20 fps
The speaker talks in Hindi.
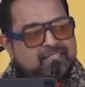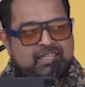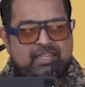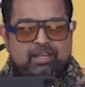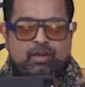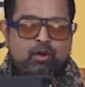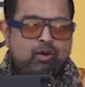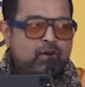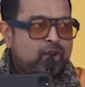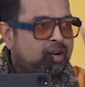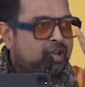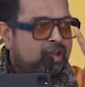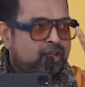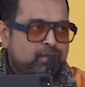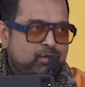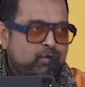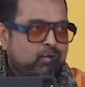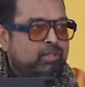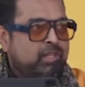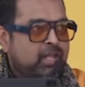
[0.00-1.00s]
किसी
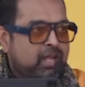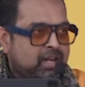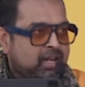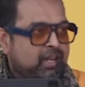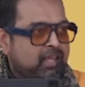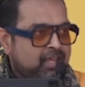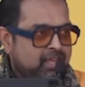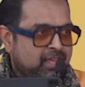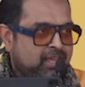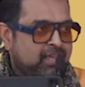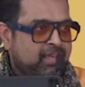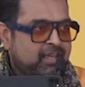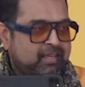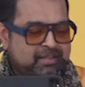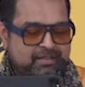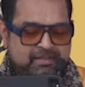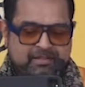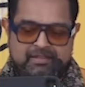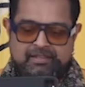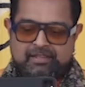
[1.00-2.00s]
और का योगदान नहीं
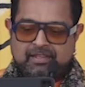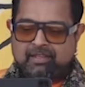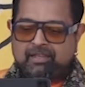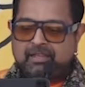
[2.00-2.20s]
है